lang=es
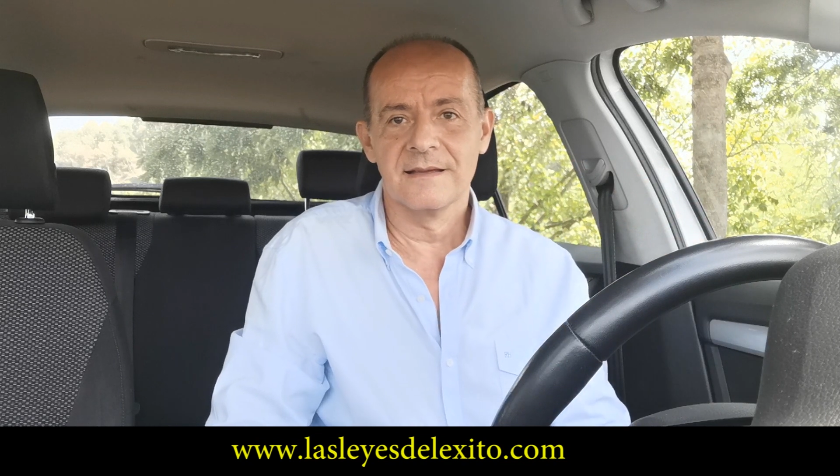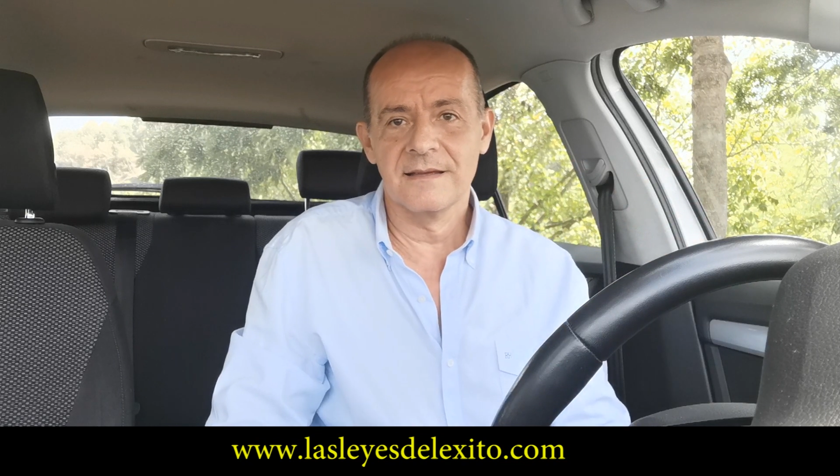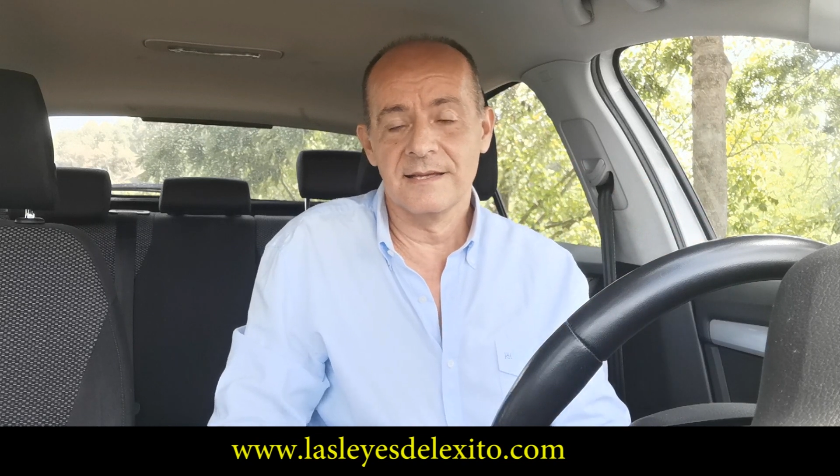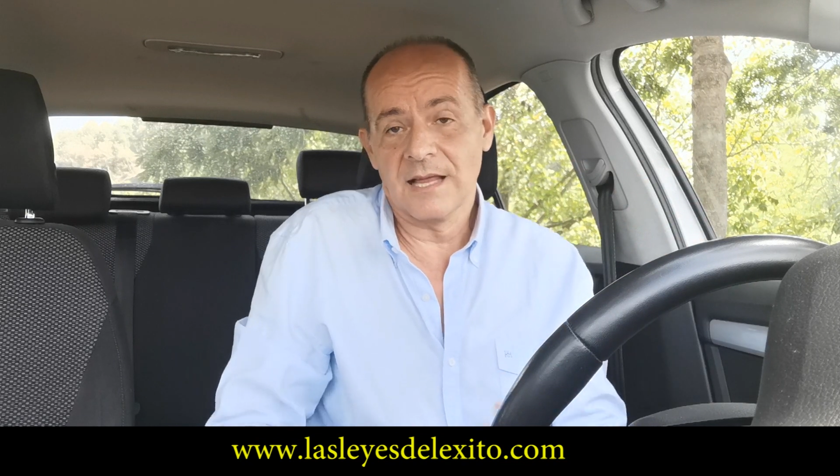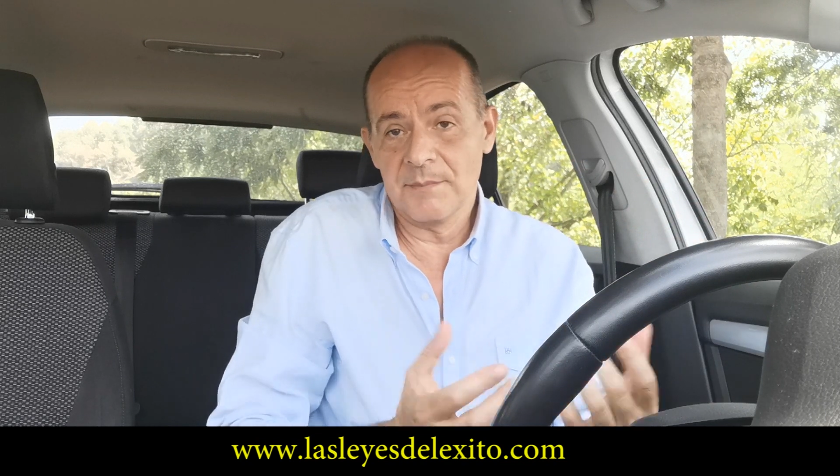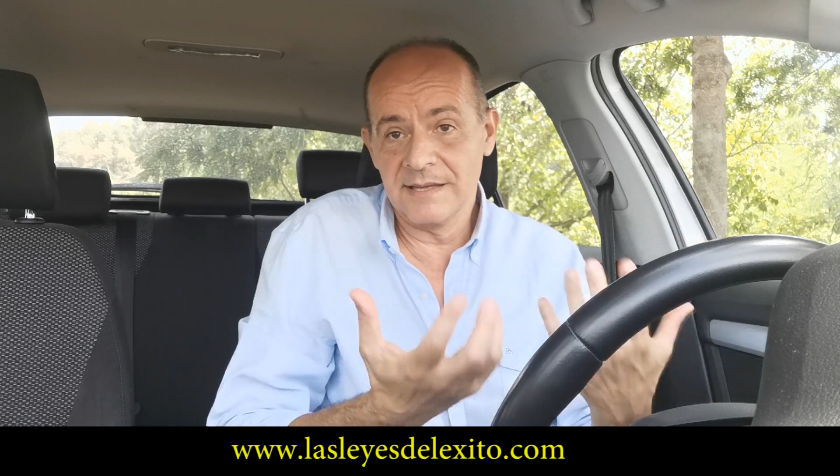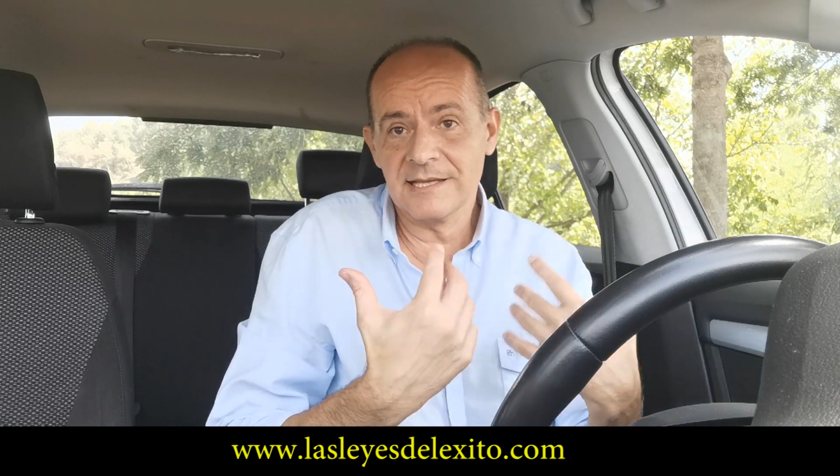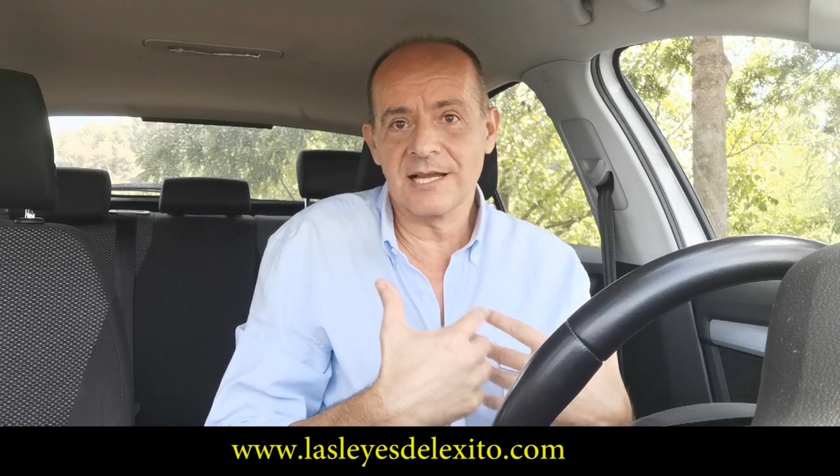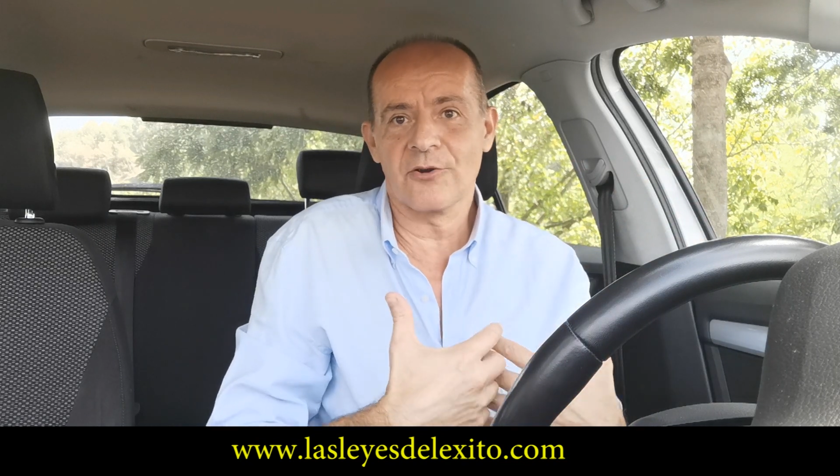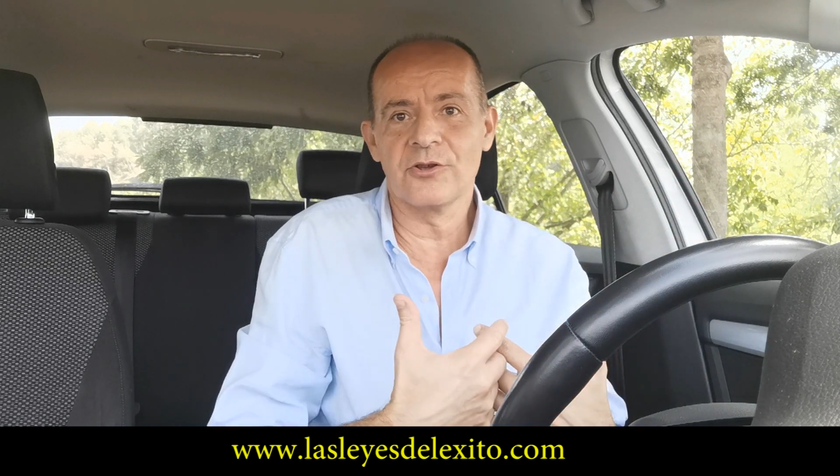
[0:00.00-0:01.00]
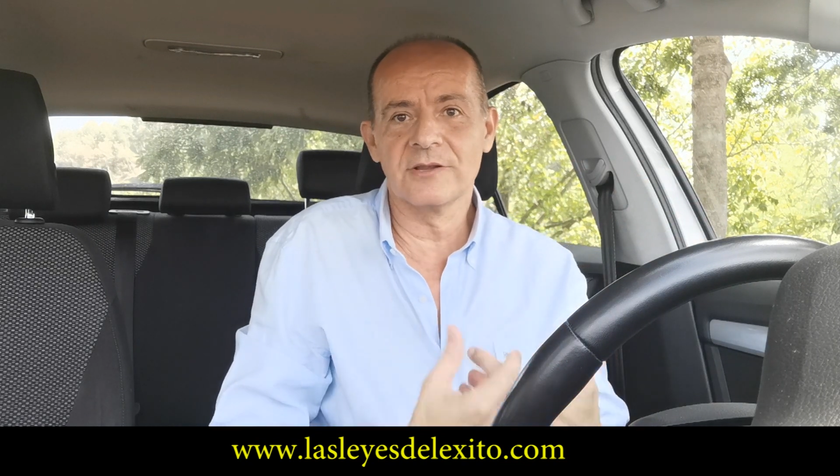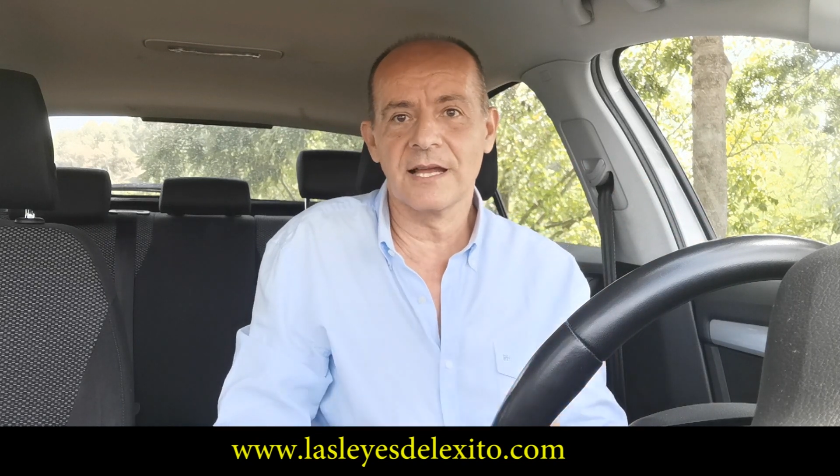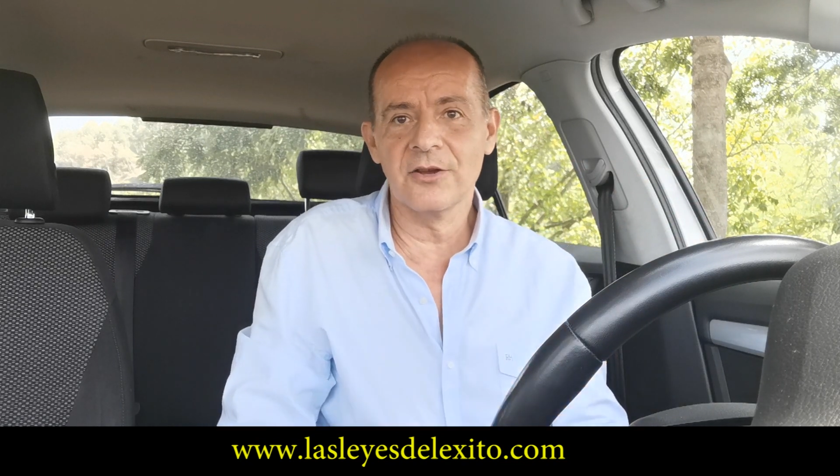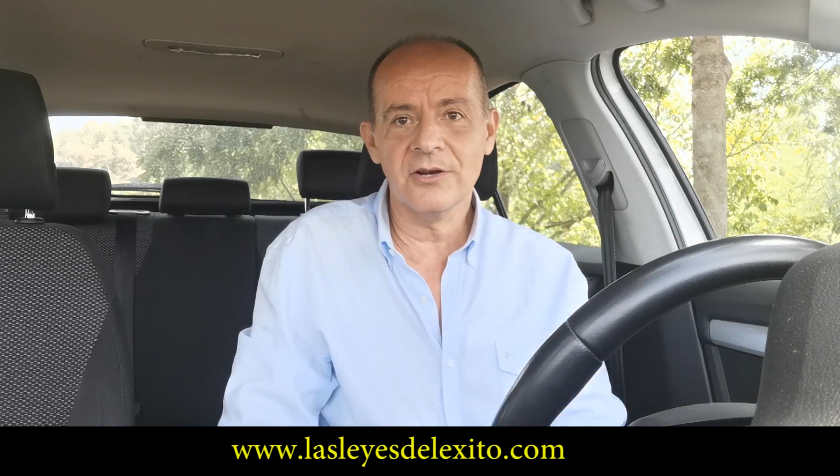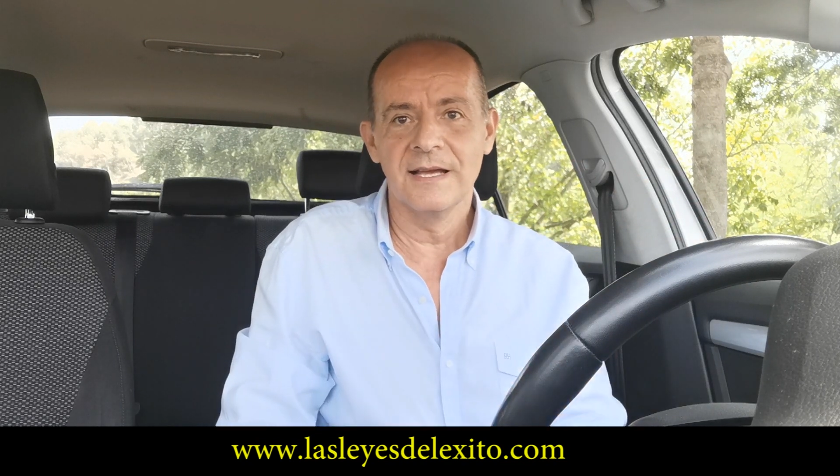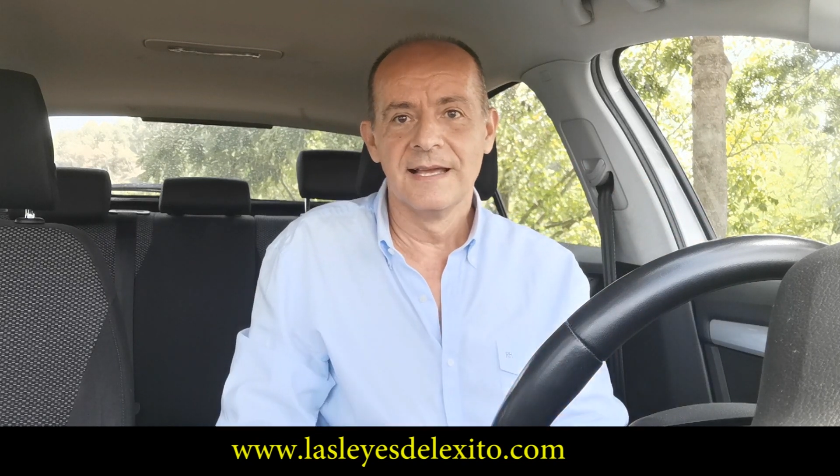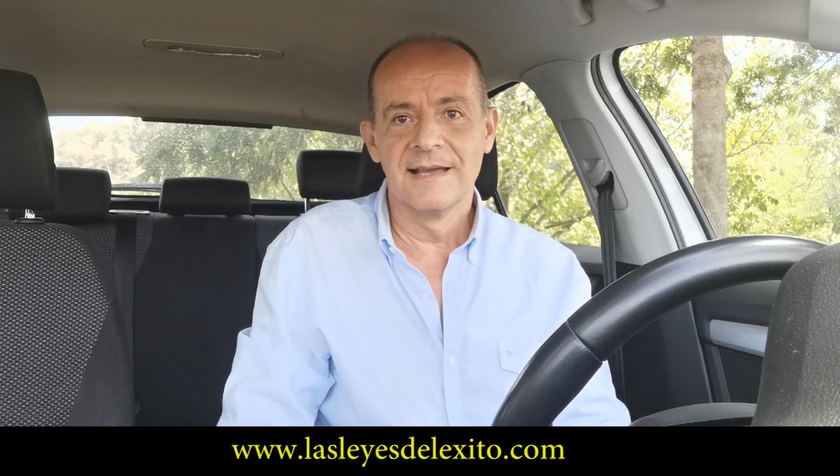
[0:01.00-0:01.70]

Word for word: y también desarrollo interior,